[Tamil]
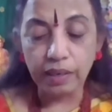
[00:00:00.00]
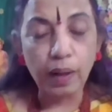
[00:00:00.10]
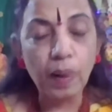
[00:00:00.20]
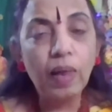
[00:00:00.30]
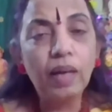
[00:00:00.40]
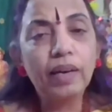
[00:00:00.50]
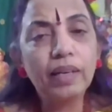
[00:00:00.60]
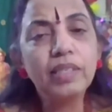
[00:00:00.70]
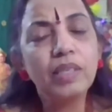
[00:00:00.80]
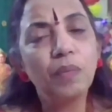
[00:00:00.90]
கேட்டா
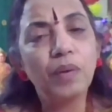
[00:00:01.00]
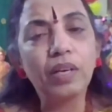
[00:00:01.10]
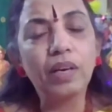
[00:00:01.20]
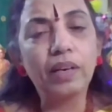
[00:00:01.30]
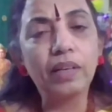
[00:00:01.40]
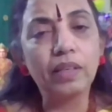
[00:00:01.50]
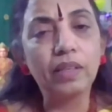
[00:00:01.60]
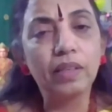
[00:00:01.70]
ரகசியம் எங்க இருக்கு